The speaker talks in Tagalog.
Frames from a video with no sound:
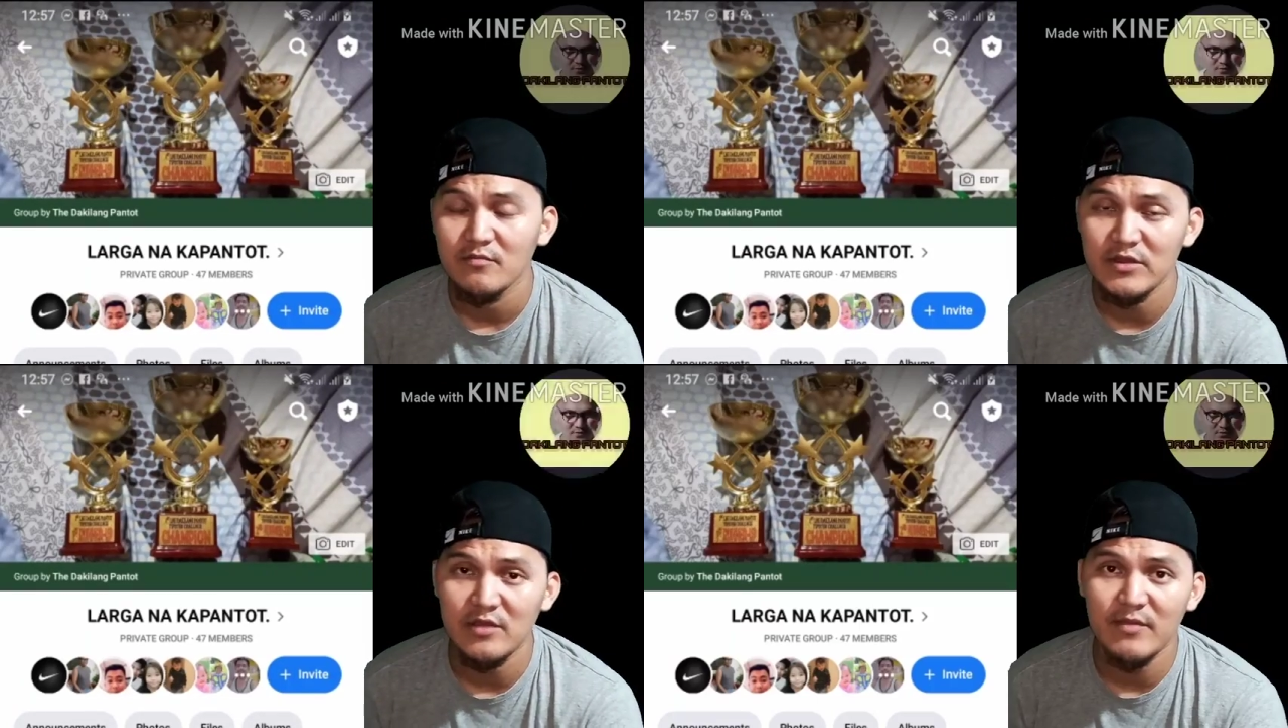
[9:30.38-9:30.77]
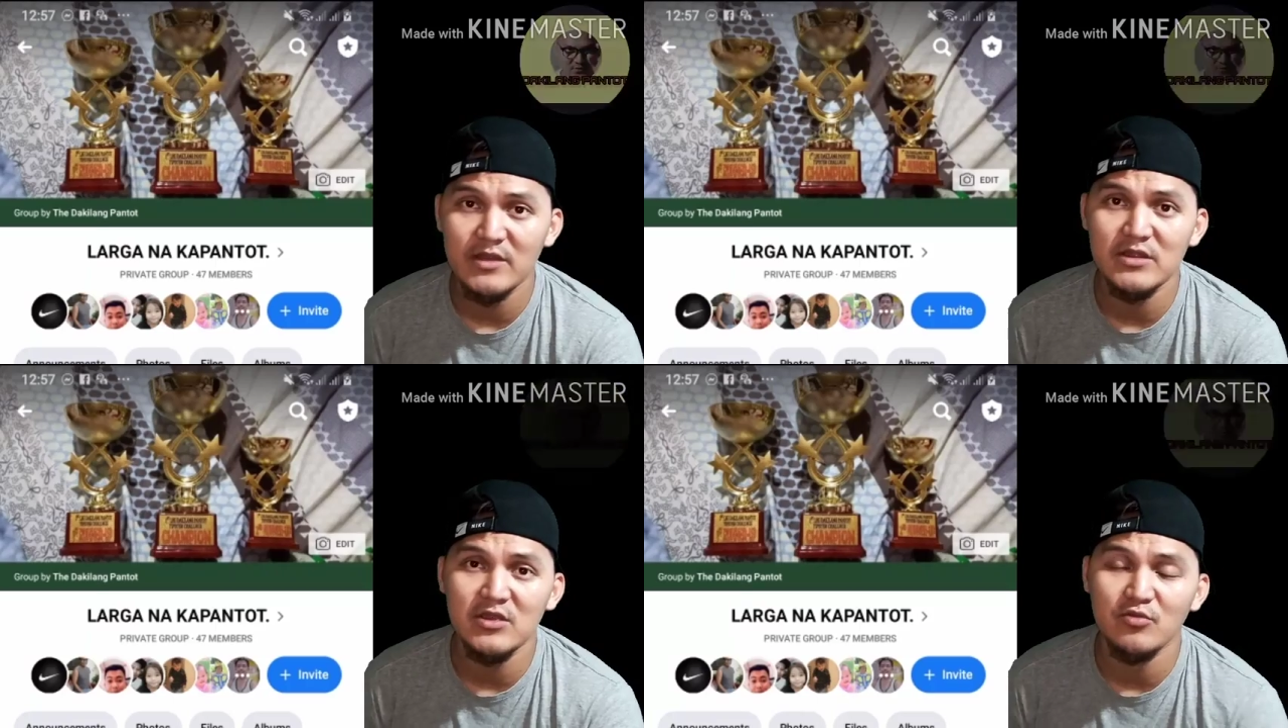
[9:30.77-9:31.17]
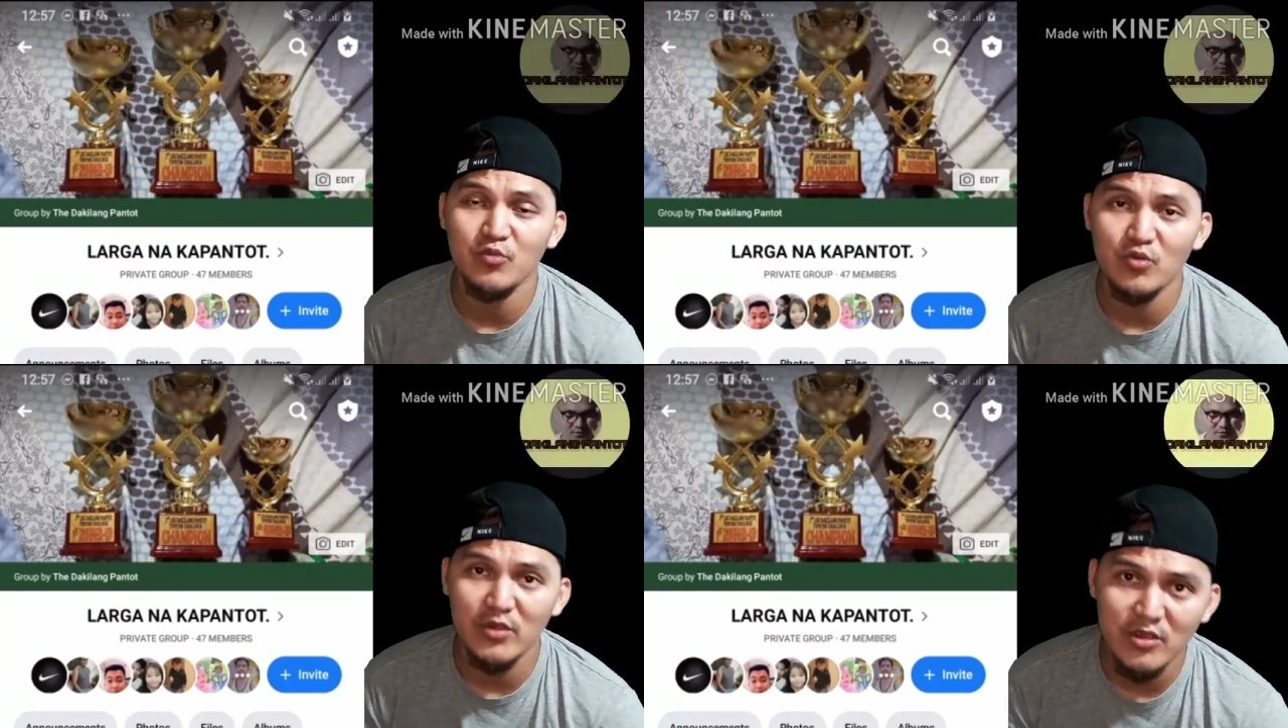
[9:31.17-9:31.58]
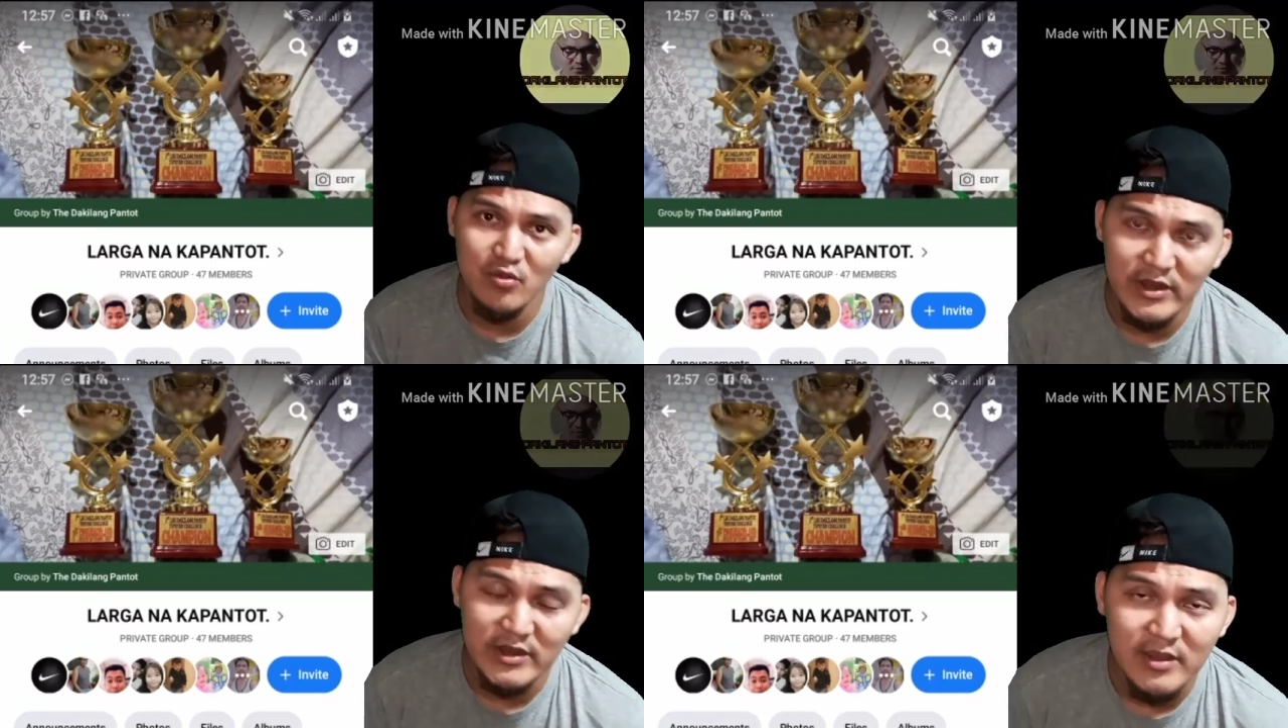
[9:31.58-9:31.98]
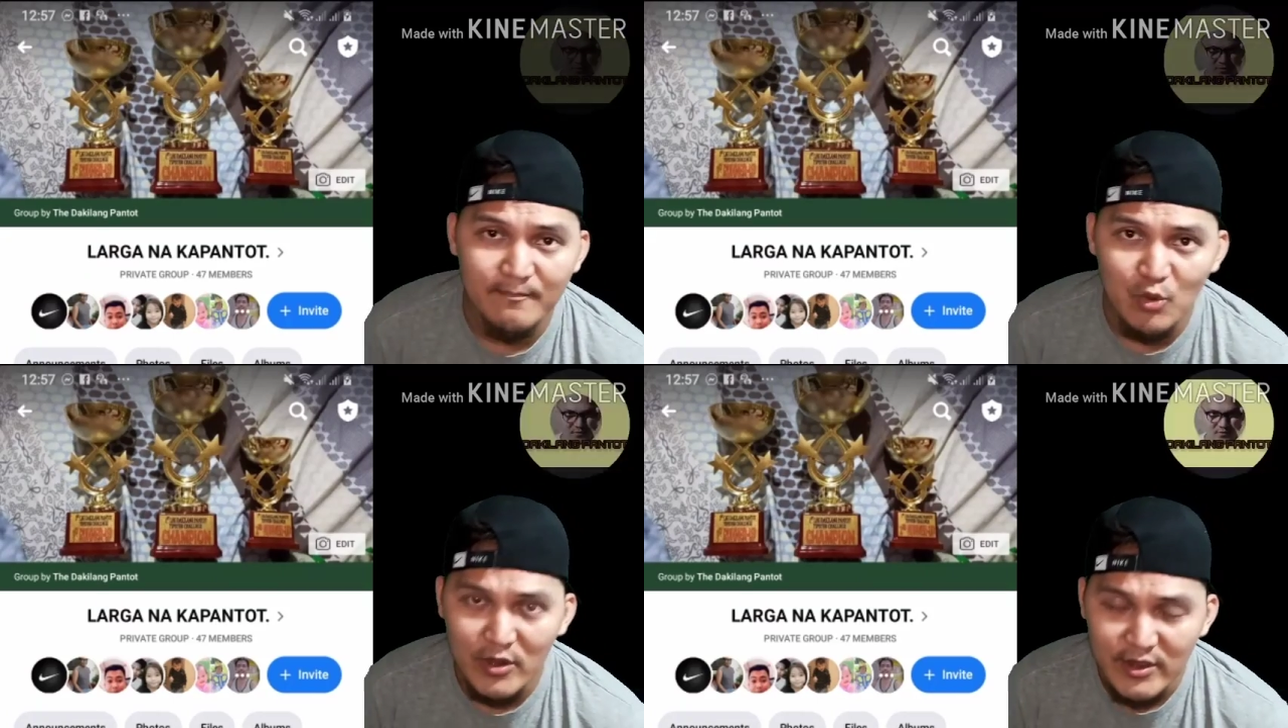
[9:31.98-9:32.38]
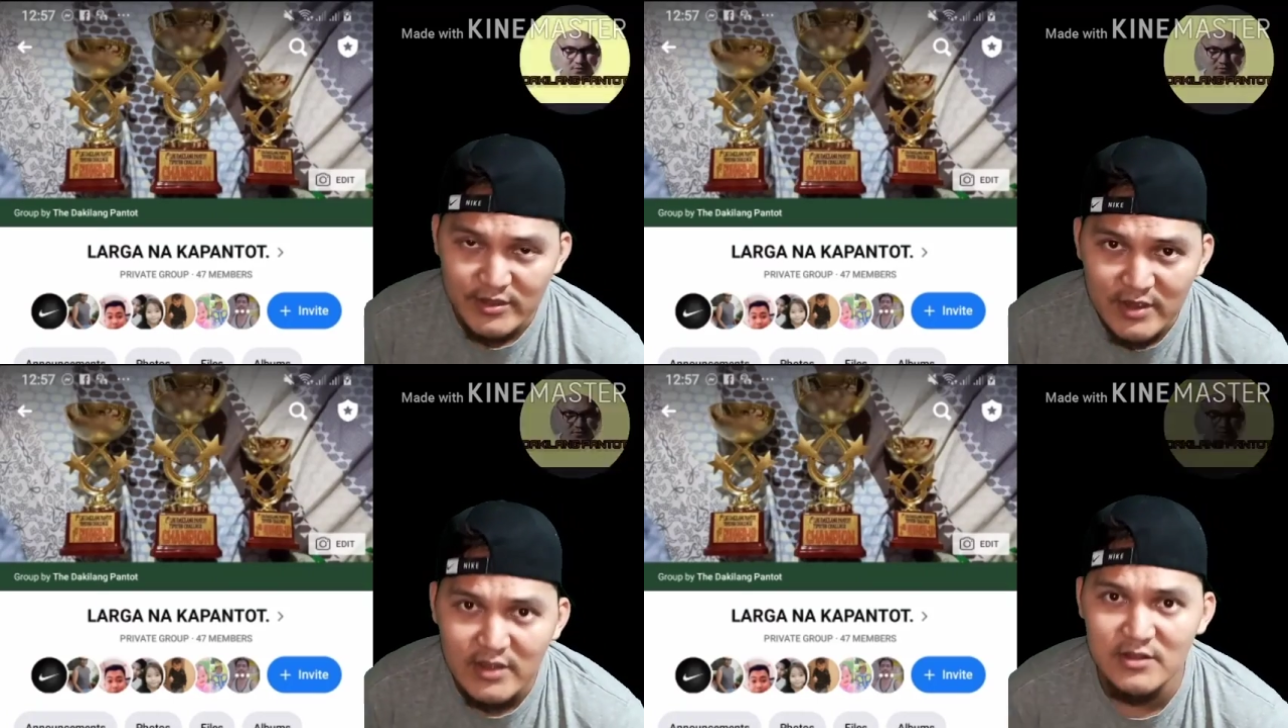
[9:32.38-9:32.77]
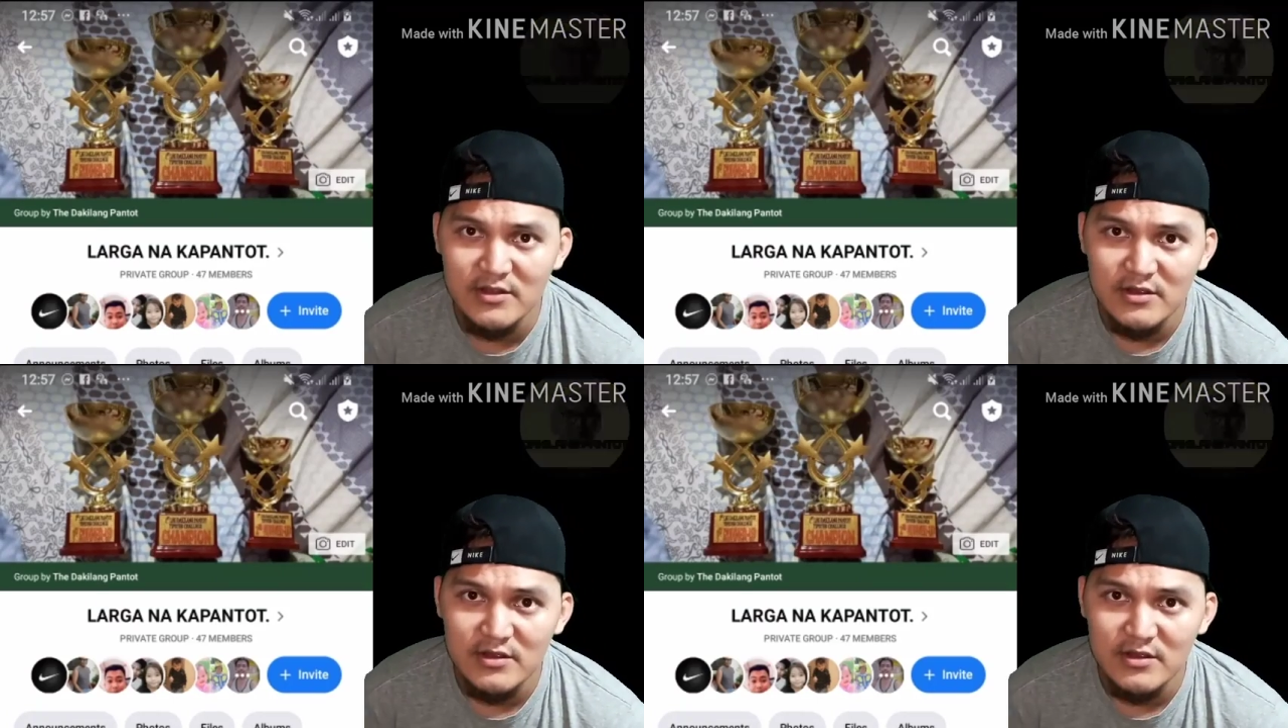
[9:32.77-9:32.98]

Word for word: binabati ko po kayo, welcome po kayo dyan.